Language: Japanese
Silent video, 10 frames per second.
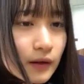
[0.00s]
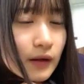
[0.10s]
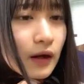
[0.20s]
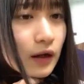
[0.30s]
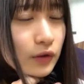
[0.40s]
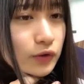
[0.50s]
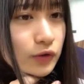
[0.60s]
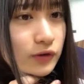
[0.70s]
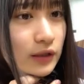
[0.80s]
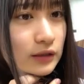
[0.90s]
あと中
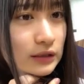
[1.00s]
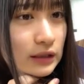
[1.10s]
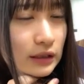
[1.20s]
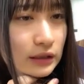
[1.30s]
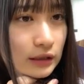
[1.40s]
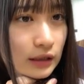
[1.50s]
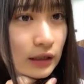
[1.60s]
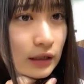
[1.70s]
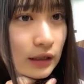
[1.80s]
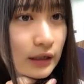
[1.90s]
学生だった
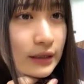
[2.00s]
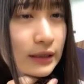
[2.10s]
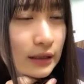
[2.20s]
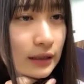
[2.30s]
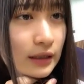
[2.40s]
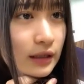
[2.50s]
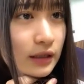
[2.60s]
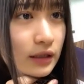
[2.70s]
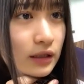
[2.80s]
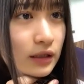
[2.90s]
ら秋に
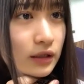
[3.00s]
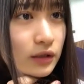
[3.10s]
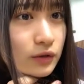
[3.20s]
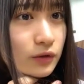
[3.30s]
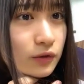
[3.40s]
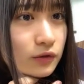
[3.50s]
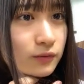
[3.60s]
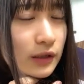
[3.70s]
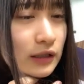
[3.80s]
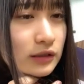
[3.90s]
そう部
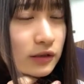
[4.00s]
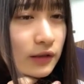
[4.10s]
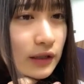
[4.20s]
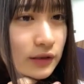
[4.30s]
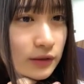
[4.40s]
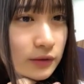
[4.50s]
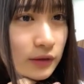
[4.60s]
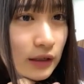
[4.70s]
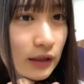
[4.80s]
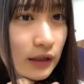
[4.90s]
活の演奏
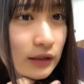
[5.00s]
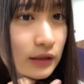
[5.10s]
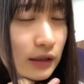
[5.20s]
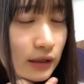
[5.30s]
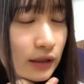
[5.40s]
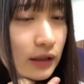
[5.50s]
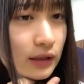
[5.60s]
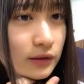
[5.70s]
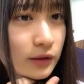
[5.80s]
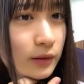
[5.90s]
会があったから
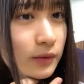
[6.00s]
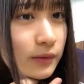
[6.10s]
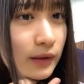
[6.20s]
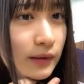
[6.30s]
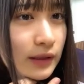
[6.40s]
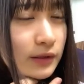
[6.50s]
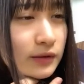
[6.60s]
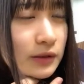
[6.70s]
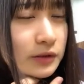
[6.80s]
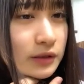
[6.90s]
それもまあ割と
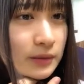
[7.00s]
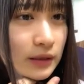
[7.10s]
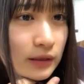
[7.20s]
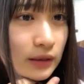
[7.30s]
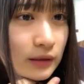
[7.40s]
楽しみだった、